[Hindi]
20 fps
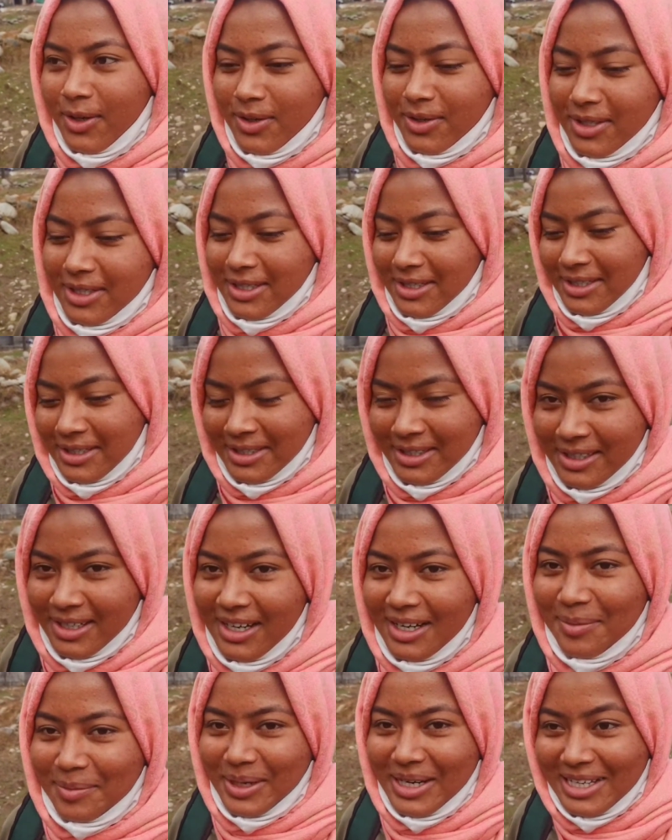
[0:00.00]
और
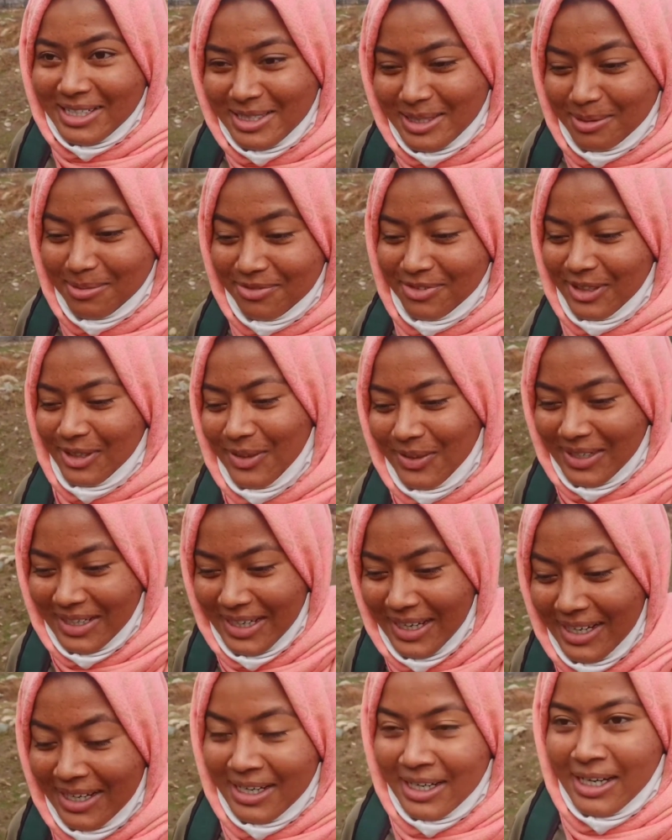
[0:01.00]
बड़ा अजीब फील हो
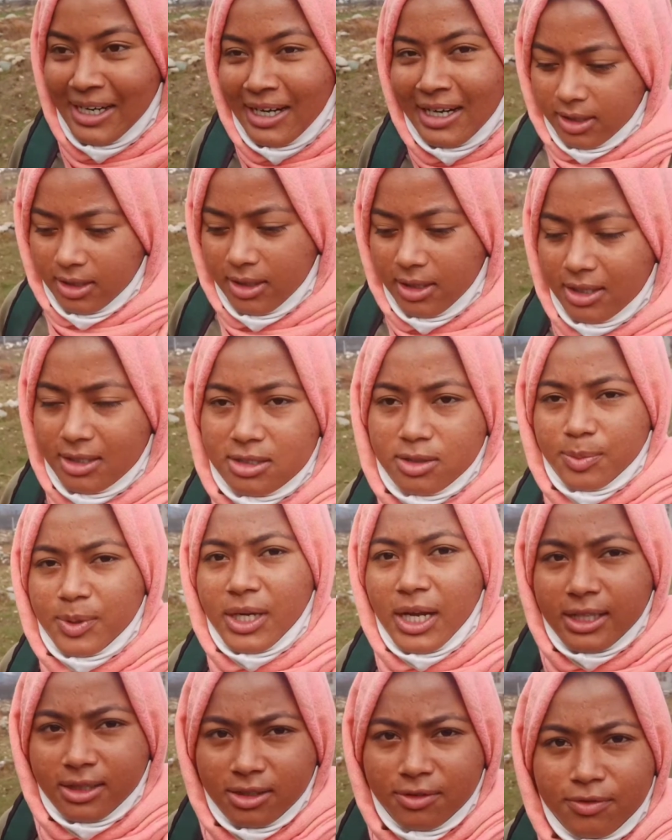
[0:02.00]
रहा है इट्स बीन
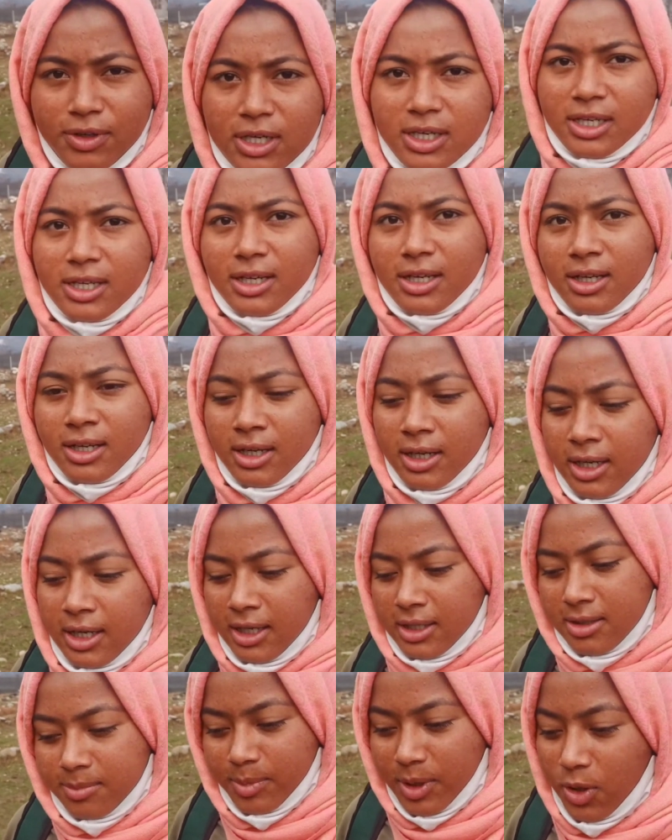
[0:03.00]
आई थिंक वन ईयर
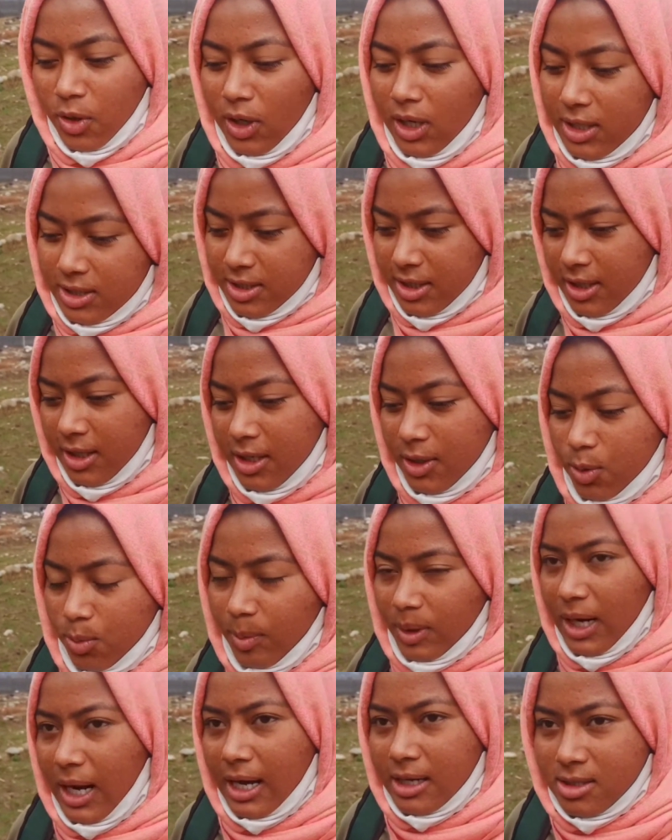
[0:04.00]
मैं कॉलेज नहीं गई हूँ
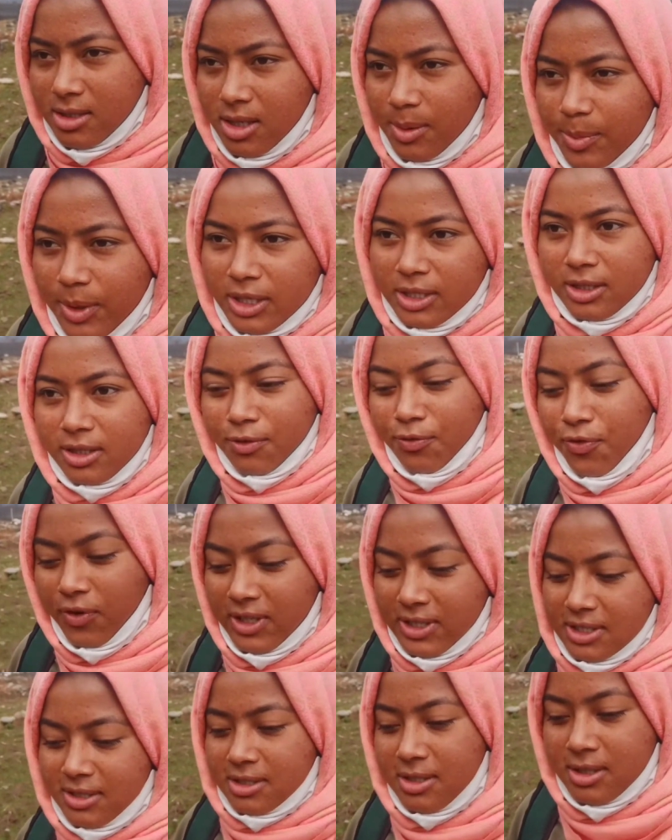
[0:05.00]
मैं लास्ट टाइम गई थी
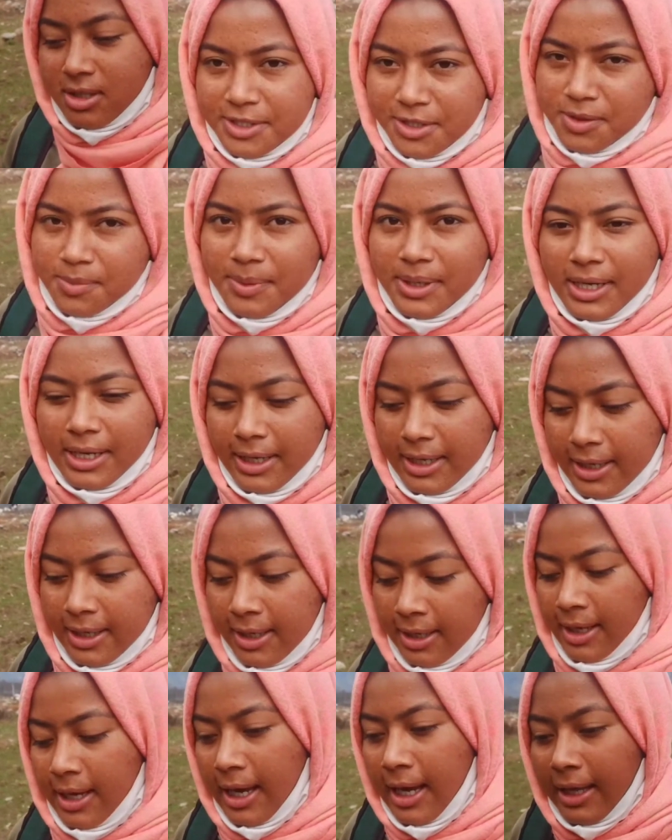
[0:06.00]
फर्स्ट सेमेस्टर में
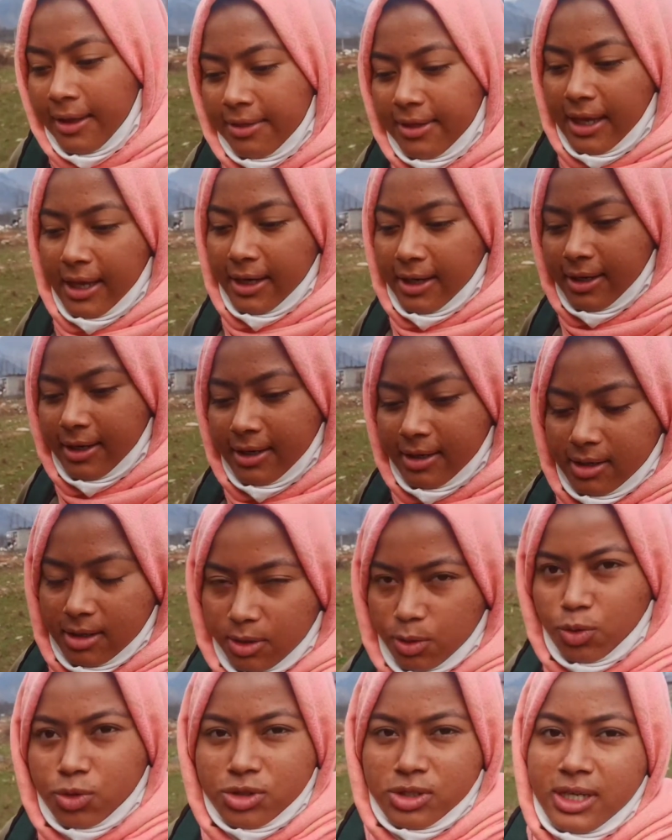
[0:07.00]
देन
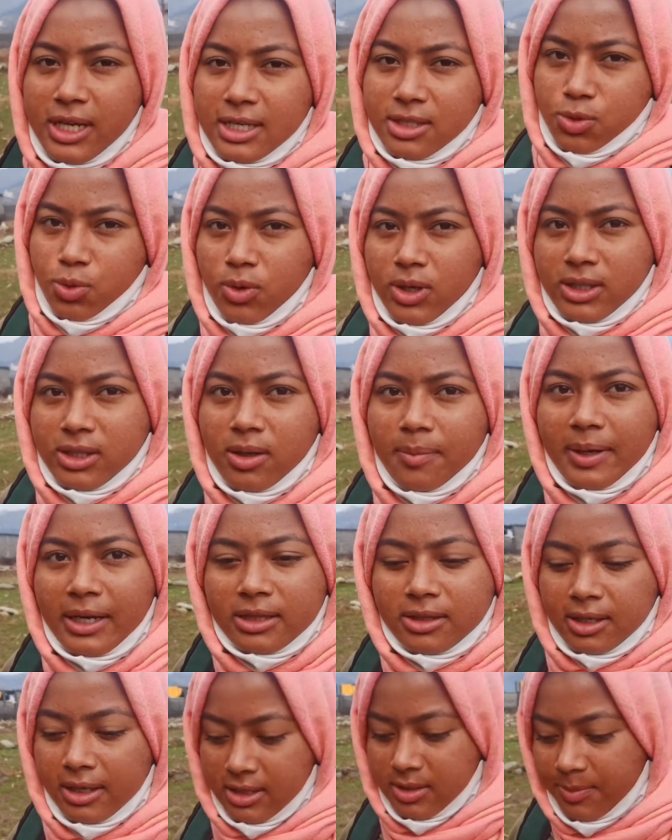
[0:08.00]
कुछ डेज हुए थे हमारे
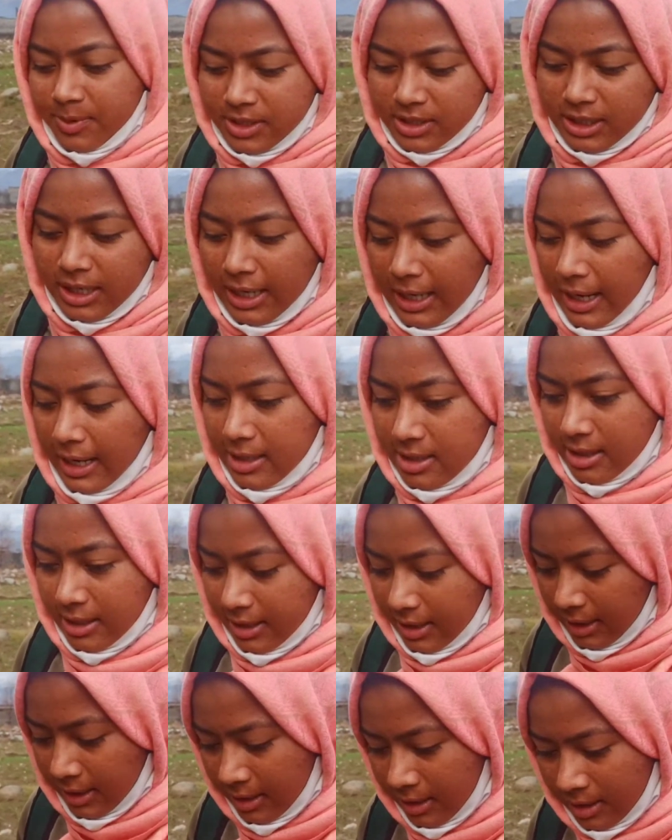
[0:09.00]
थर्ड सेमेस्टर की क्लास
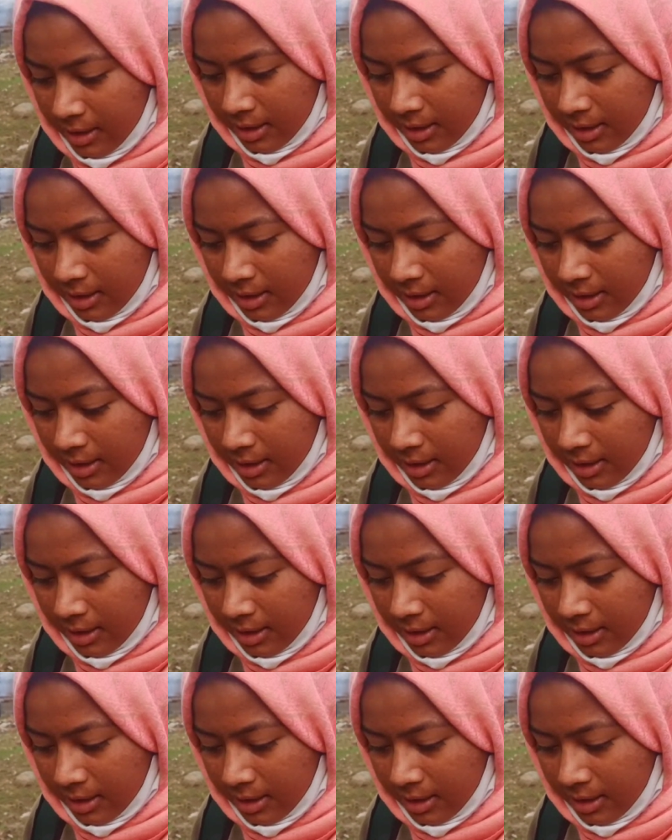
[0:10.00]
लगी